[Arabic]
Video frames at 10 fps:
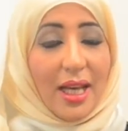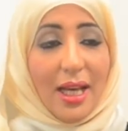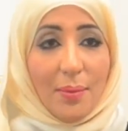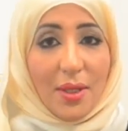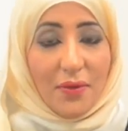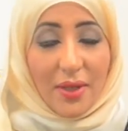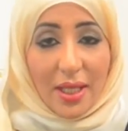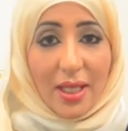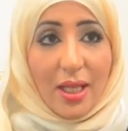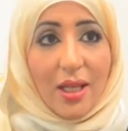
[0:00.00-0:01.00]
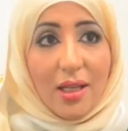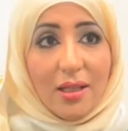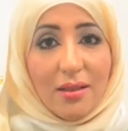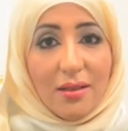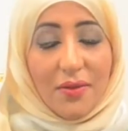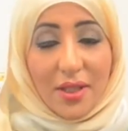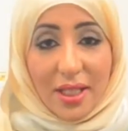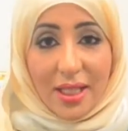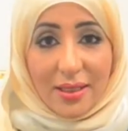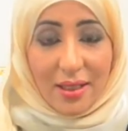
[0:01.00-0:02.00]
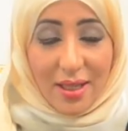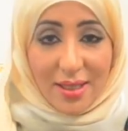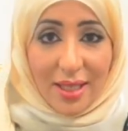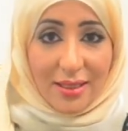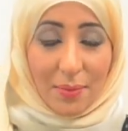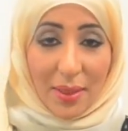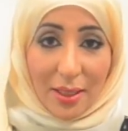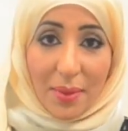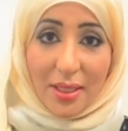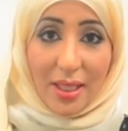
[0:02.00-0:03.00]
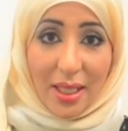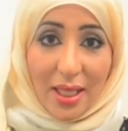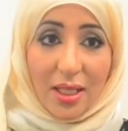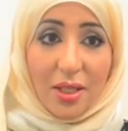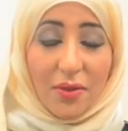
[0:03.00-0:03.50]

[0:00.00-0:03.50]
أعمل في آه، فريق الدراسات المكمنية